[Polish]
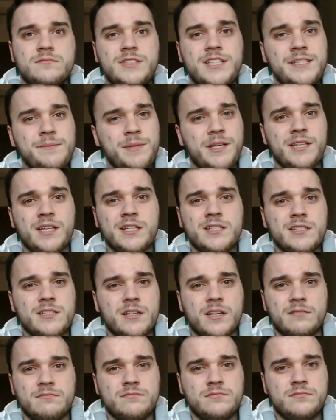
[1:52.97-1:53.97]
nie zmieniać
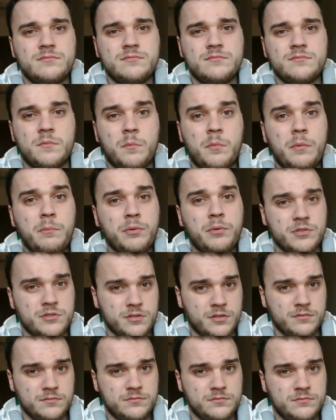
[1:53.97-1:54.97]
się. Bo po
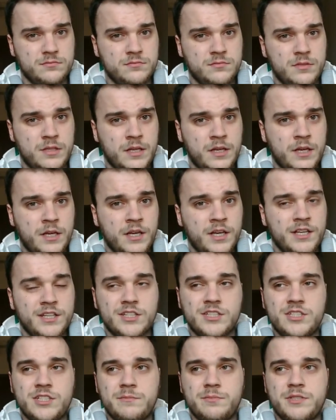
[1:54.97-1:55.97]
co?
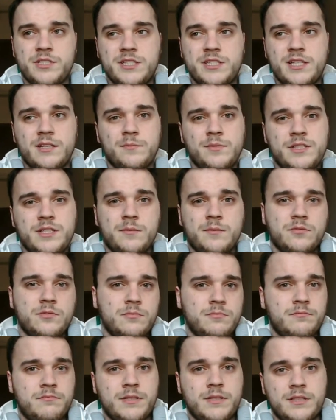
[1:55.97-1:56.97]
Jeżeli przestanę być sobą,
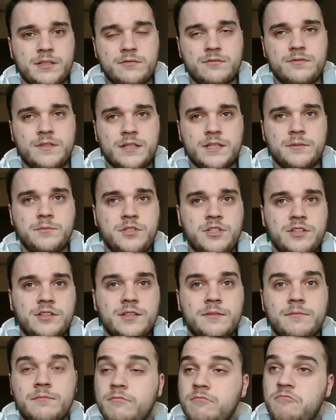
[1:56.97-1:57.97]
to będę kurwa kimś
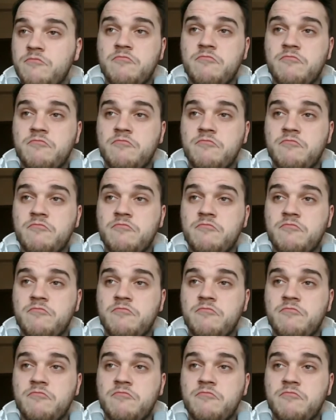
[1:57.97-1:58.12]
innym.